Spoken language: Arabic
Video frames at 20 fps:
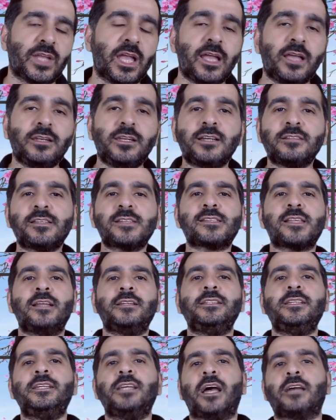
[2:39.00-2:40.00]
لا
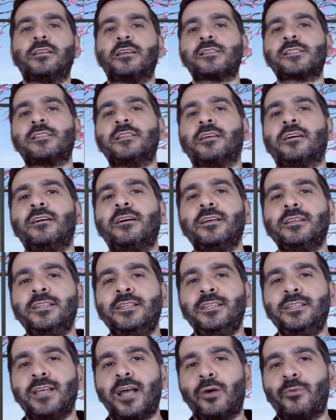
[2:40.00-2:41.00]
تسأليه عن
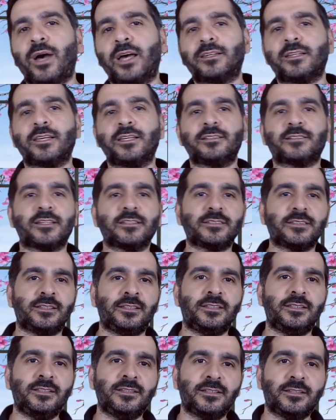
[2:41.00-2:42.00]
أصدقائه أو عن
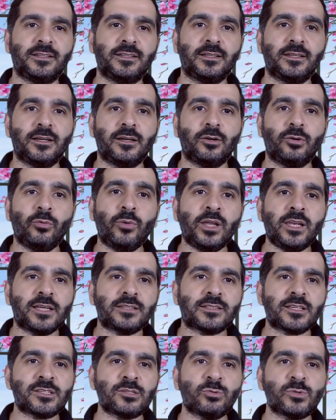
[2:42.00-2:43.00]
خططه ولا
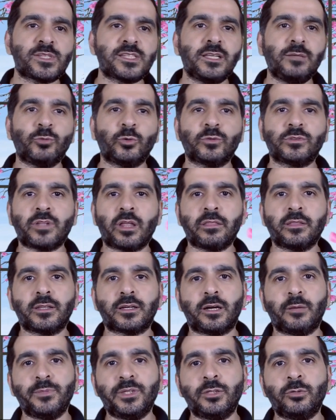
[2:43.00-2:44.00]
تجلسي
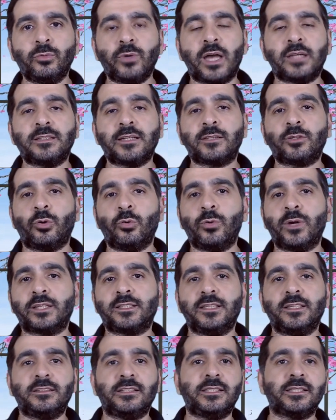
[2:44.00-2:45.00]
منتظرة منه أن يدعوك
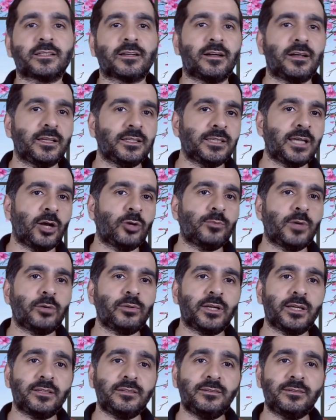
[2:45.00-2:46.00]
للقاء أو
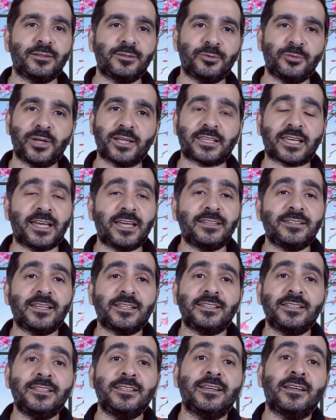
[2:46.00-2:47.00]
موعد
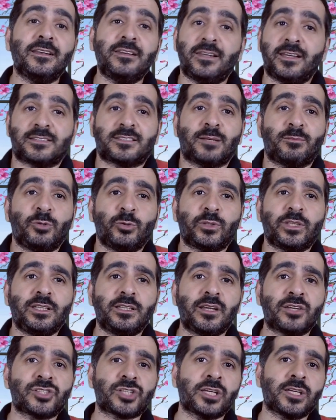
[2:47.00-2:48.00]
وكأنك لا
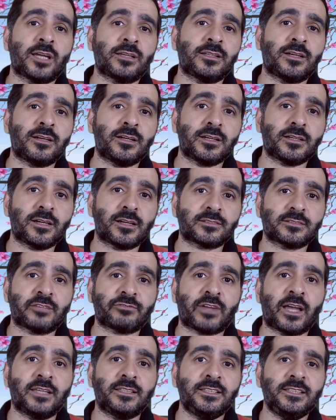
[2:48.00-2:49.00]
تملكين شيئا آخر
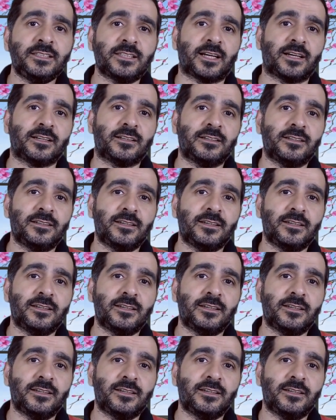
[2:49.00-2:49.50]
تفعلينه